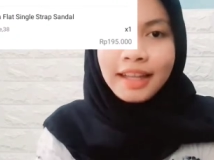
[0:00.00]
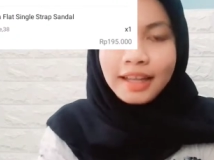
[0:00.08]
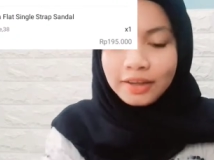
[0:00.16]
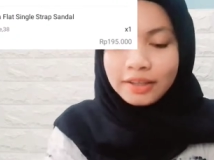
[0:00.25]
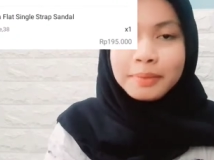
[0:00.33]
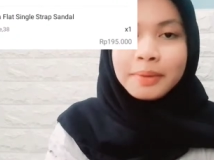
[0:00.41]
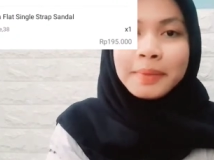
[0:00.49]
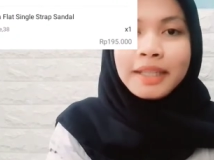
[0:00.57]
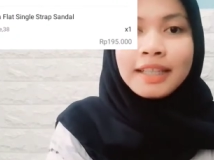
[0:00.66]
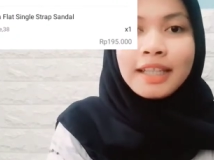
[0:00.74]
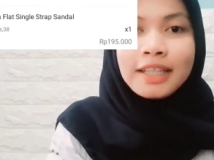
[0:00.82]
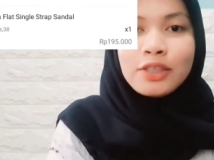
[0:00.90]
Oke ya, teman-teman
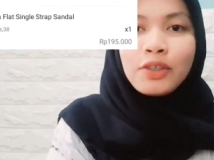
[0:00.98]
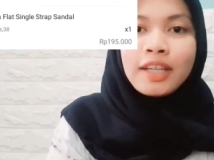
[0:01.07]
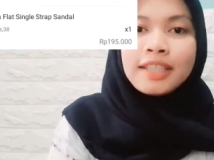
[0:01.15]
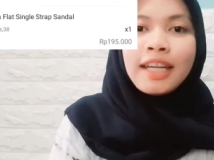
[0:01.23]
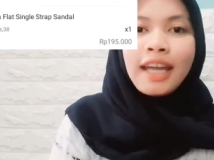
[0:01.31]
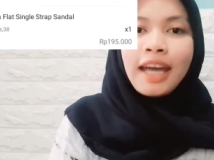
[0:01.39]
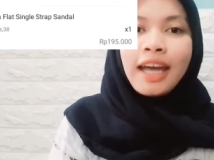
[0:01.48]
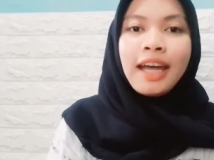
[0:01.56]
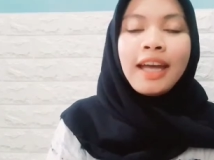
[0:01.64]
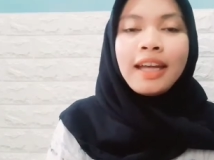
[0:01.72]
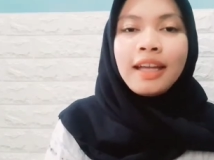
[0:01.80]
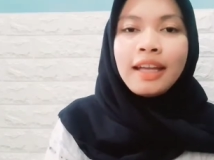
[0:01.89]
kita langsung aja
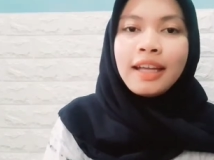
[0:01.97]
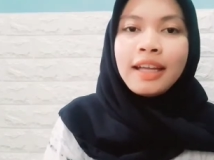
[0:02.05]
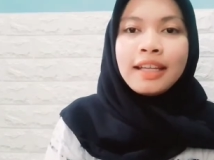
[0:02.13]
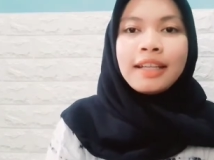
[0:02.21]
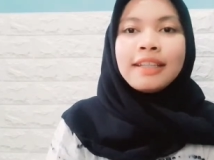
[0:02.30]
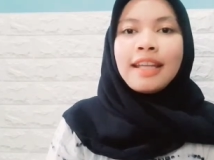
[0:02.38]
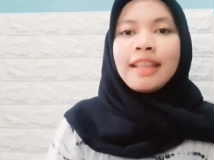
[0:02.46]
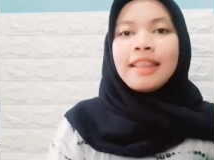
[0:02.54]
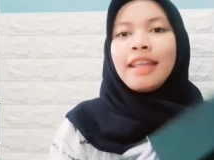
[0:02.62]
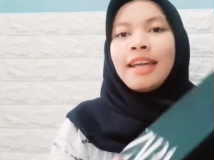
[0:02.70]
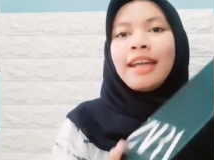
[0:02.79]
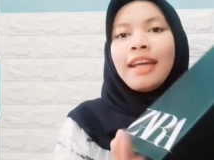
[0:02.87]
ya dan
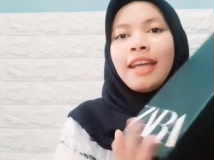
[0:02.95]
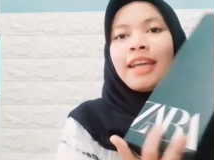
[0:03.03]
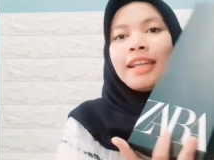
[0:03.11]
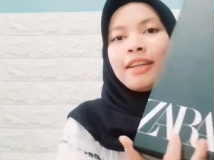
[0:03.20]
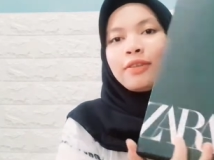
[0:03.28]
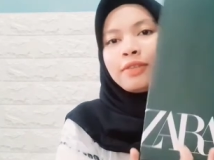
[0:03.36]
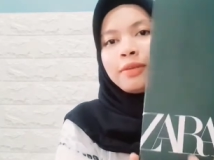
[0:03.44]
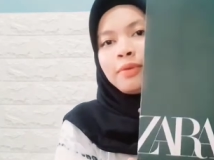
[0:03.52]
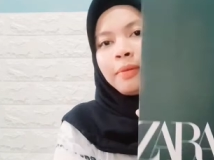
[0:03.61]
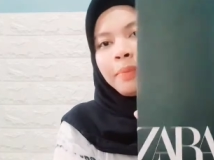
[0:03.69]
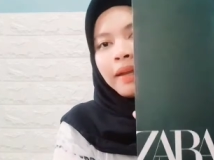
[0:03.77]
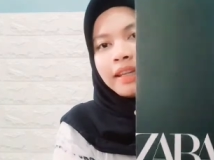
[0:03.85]
tada ini aku udah
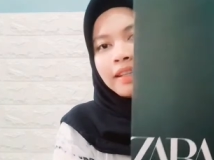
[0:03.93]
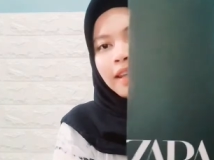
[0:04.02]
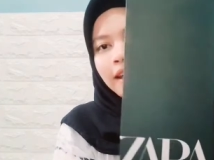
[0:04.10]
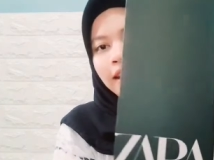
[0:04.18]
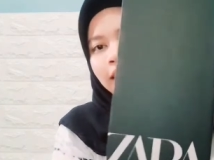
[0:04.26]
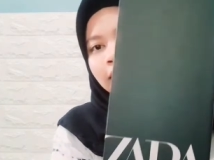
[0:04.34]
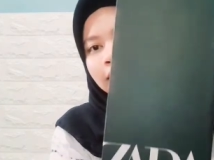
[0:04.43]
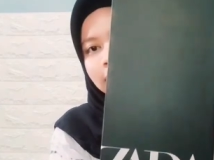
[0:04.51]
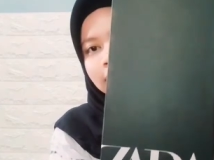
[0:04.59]
buka paketnya